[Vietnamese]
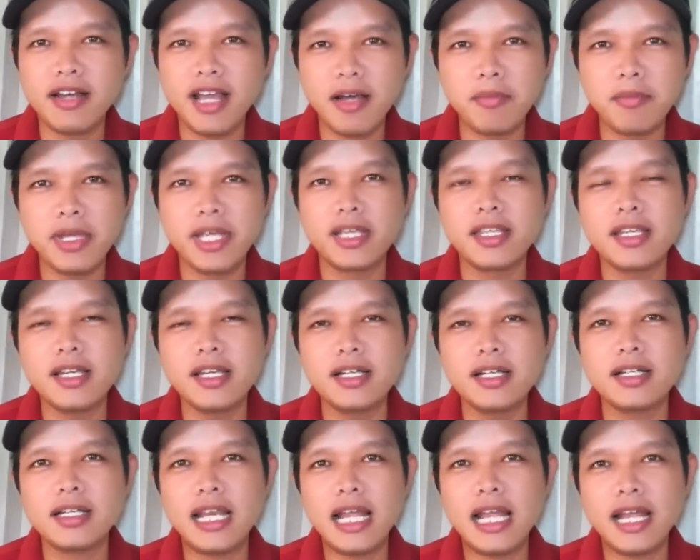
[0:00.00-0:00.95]
đặc biệt
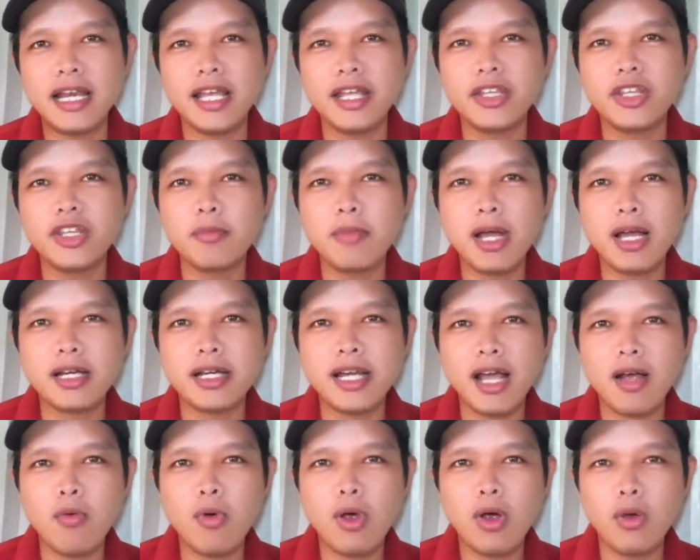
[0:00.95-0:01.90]
nhất là để cho bác
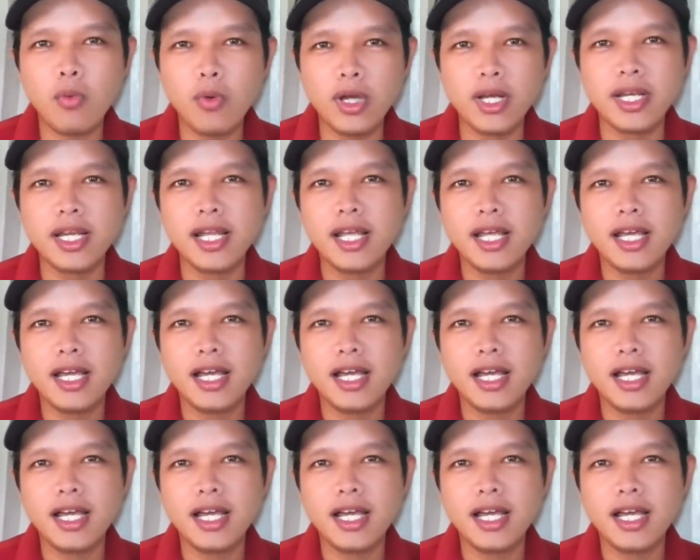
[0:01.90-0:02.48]
Đặng Quang Bình,